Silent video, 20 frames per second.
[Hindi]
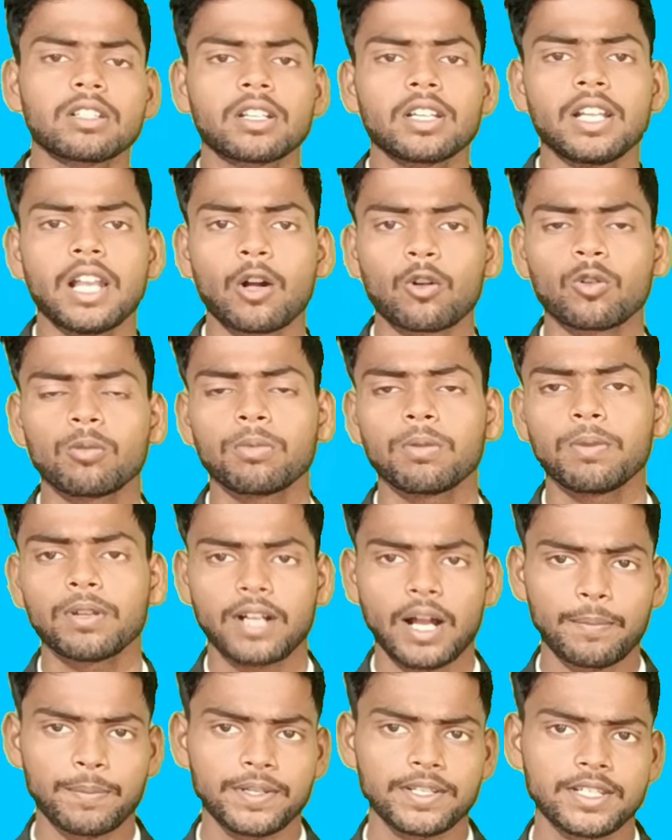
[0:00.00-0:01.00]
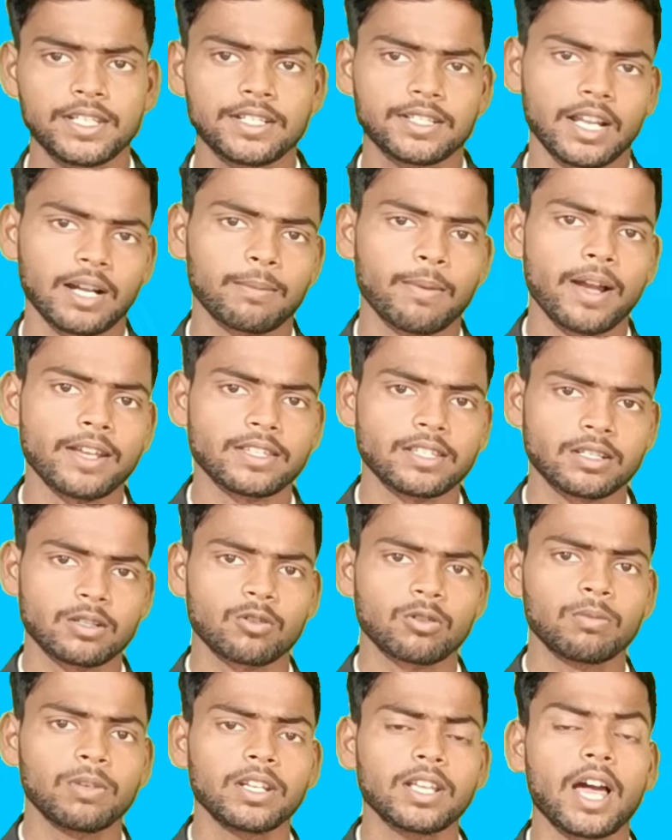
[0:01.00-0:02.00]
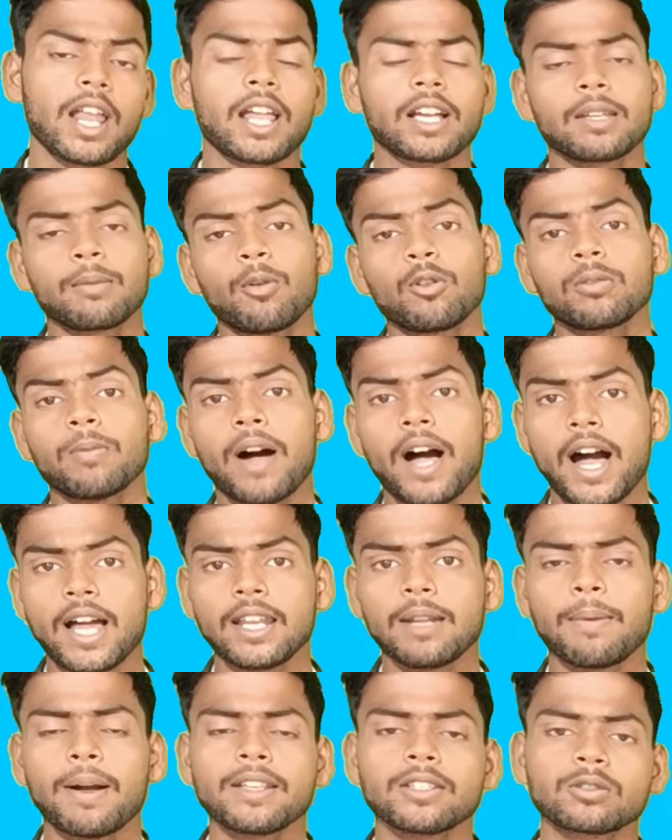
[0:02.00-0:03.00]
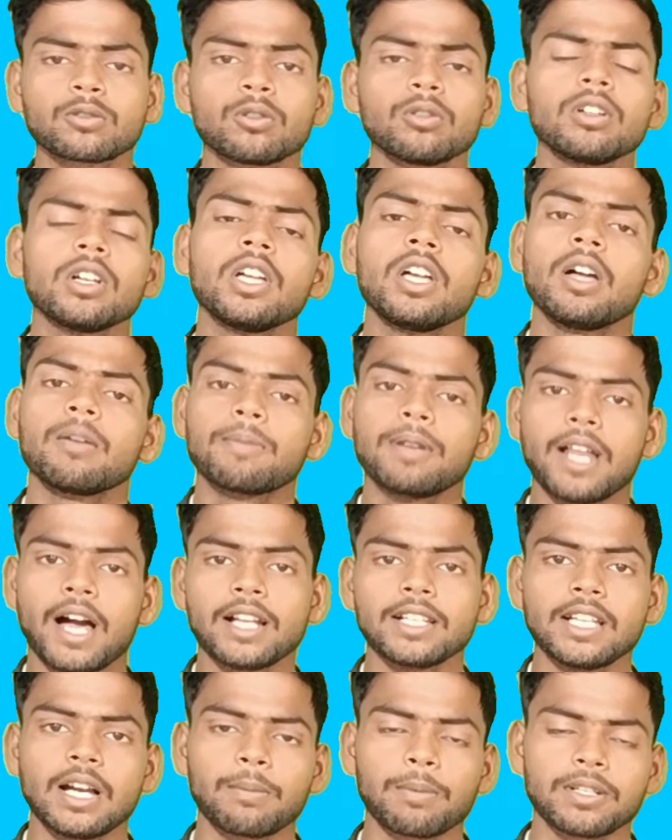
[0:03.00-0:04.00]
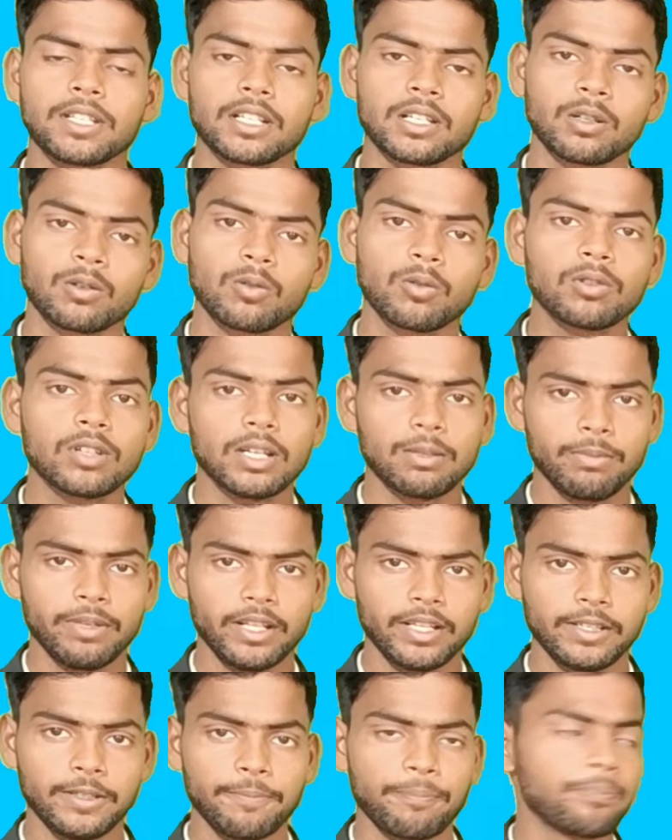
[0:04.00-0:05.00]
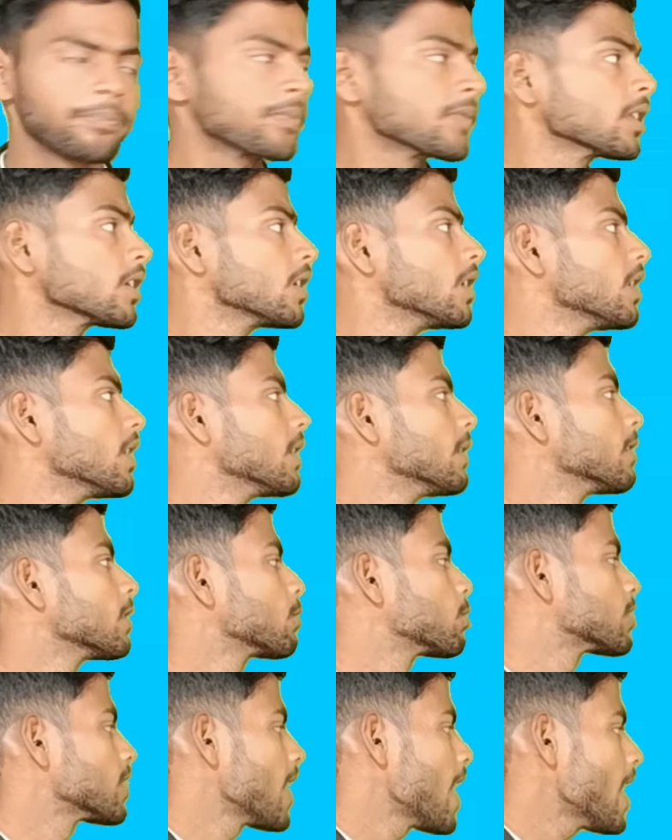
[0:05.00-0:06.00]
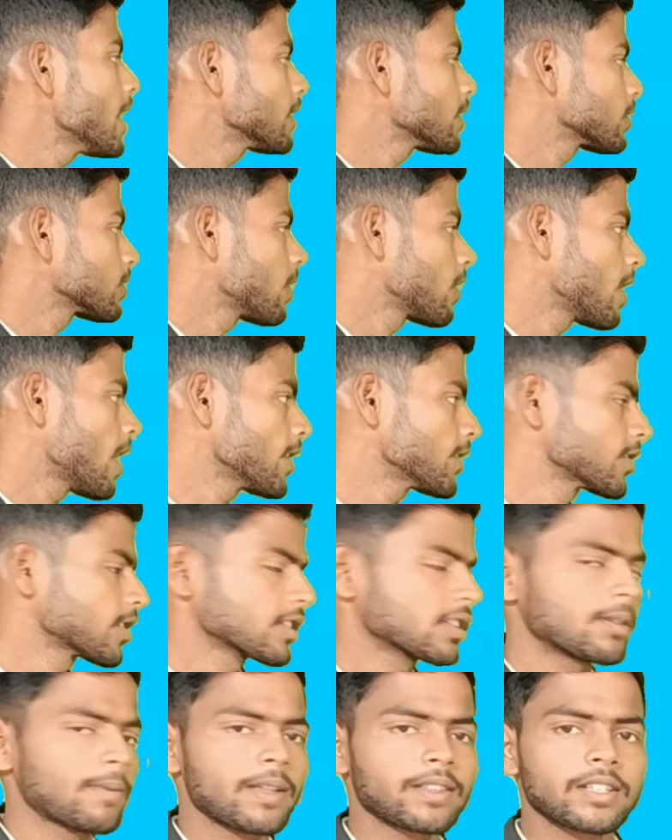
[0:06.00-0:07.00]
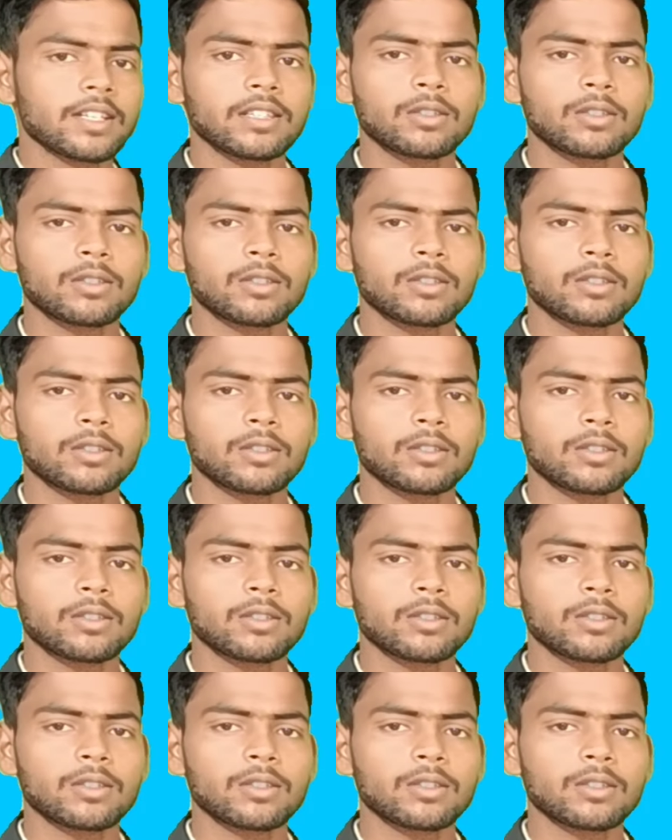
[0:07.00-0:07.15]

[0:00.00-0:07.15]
के इलाकों में भी काफ़ी ठीक ठाक बारिश देखने को मिलेगी हालांकि बहुत भारी बारिश तो फिलहाल यहाँ पर देखने को नहीं मिलेगी गुजरात सौराष्ट्र कच्छ की बात की